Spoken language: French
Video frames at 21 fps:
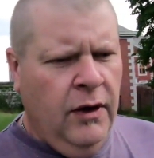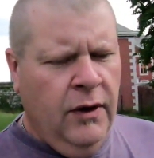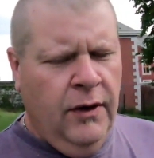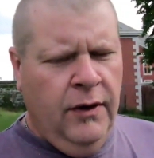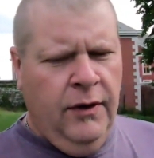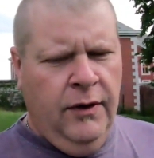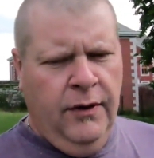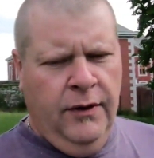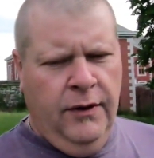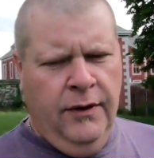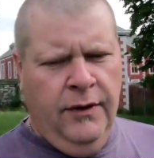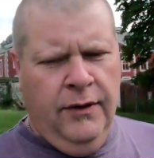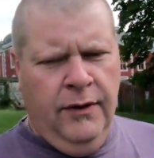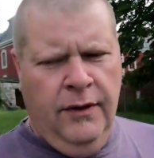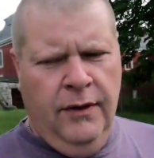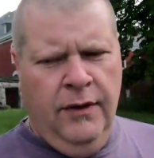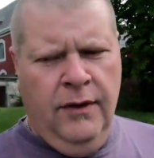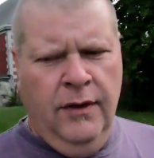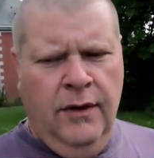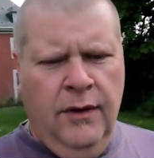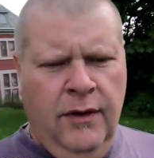
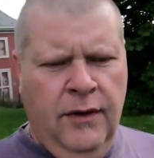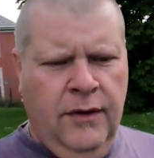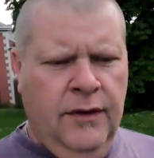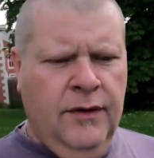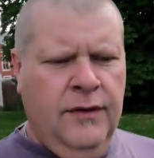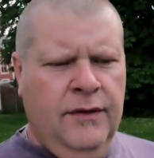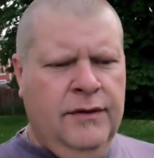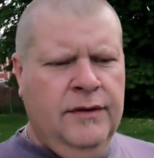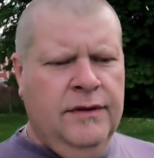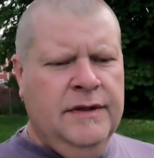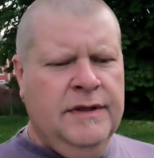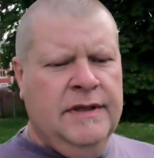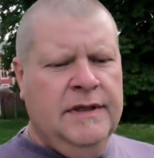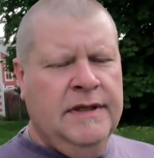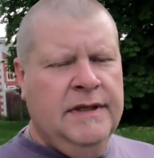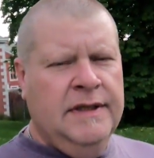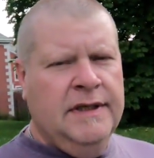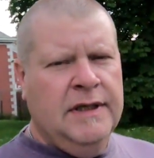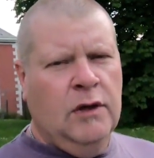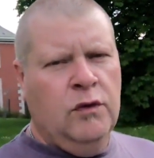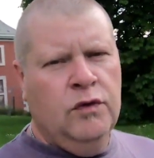euh,
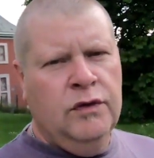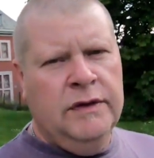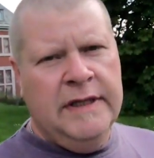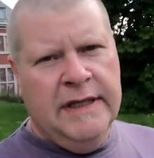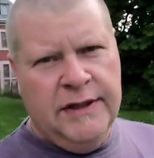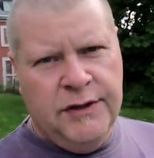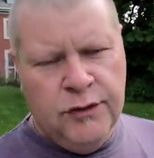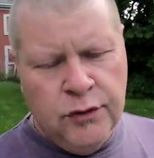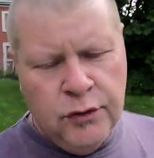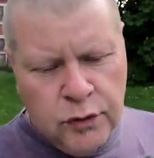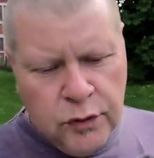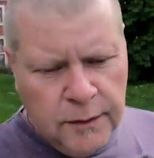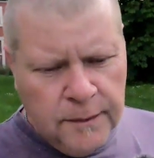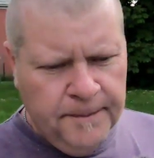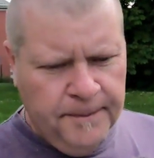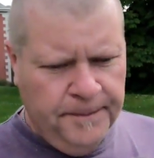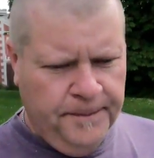ça coûte des sous